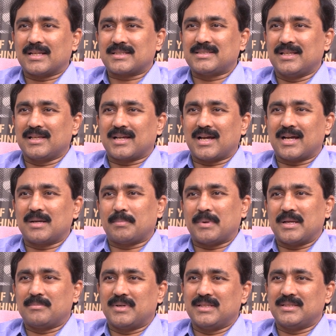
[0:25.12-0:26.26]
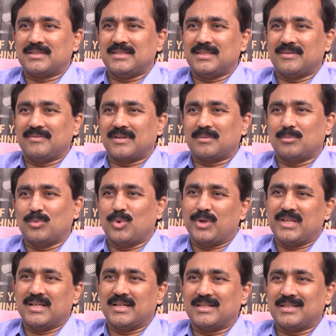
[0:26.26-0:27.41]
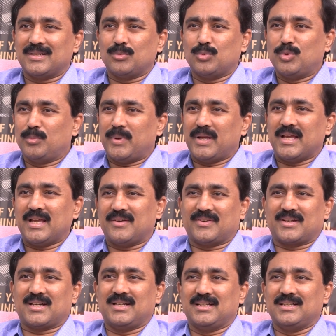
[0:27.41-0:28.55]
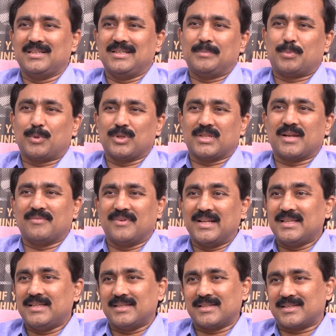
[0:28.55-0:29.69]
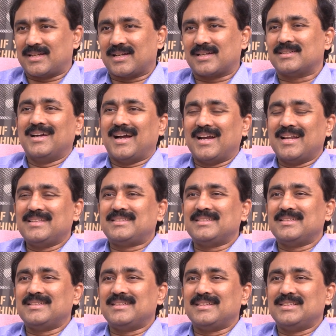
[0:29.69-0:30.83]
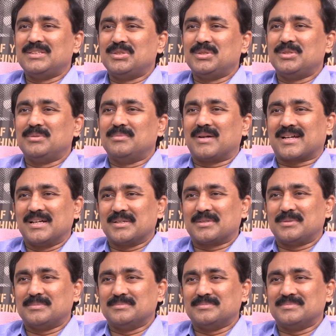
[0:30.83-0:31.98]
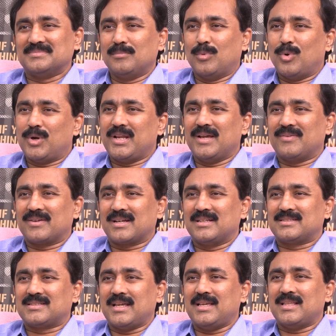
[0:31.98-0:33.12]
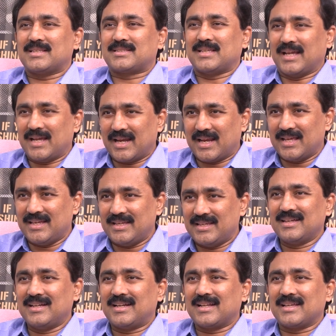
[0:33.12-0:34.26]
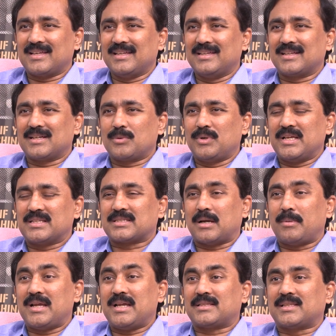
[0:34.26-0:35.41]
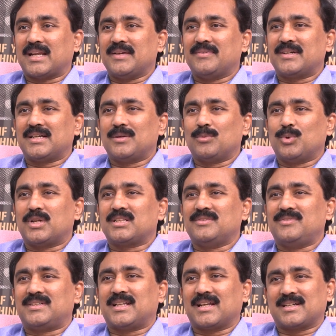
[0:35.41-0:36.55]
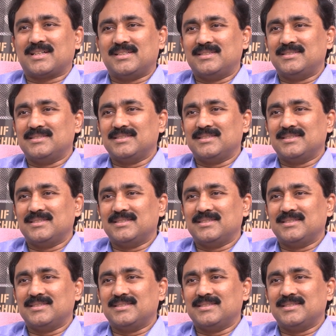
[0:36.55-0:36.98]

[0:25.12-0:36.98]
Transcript: அரசியலுக்காக பயன்படுத்தியவர் மோடி என்ற உண்மையை அவர்கள் இப்பொழுதுதான் விளங்கியிருக்கிறார்கள் அனைத்து இந்து மக்களுக்கும் மோடி அவர்கள் செய்த செயலை இன்றைக்கு இருக்கக்கூடிய சமய தலைவர்கள் உணர்ந்து விட்டார்கள்